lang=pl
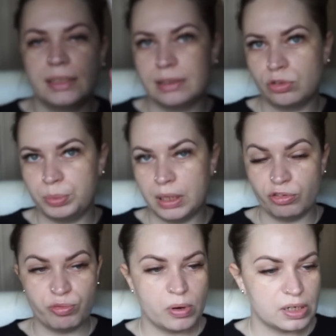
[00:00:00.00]
Ten
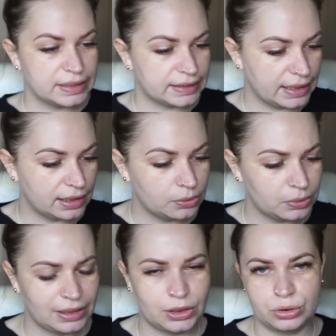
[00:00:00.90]
kupiłam w Polsce,
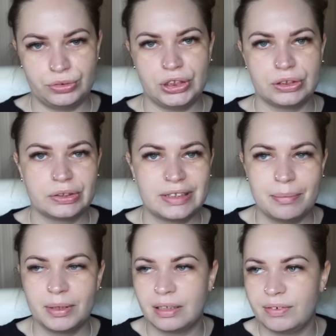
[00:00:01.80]
tutaj też oczywiście jest
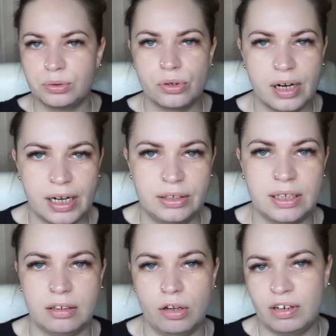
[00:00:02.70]
dostępny na wielu drogeriach
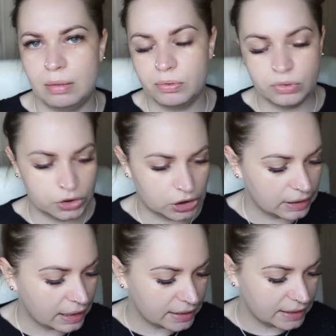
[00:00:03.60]
internetowych, na pewno jeszcze
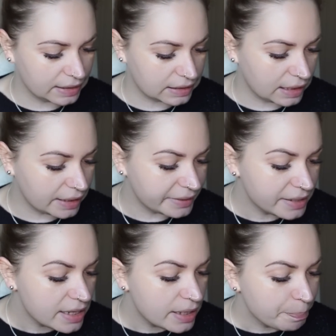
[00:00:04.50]
taniej i tak dalej,
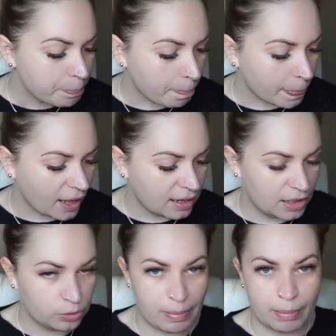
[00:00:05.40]
mm,
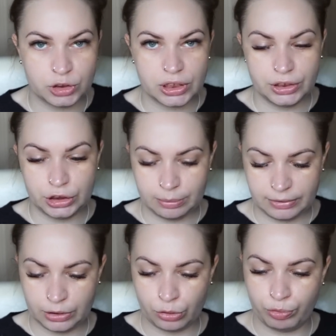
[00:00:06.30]
ale tutaj mamy 4 140
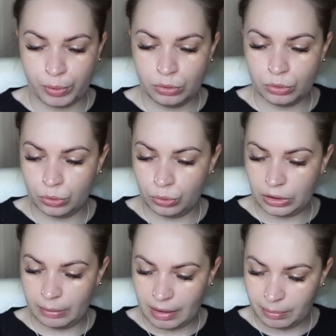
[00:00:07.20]
ml produktu,
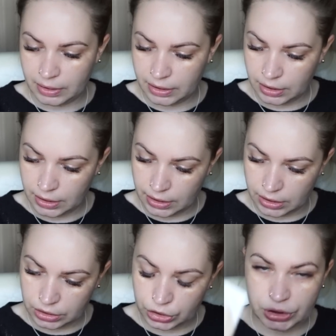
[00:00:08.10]
tutaj mamy
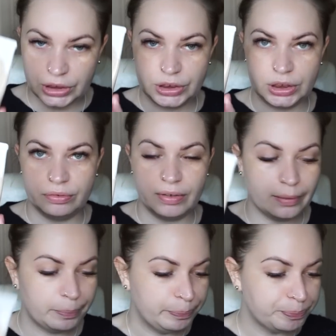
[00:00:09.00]
32 e,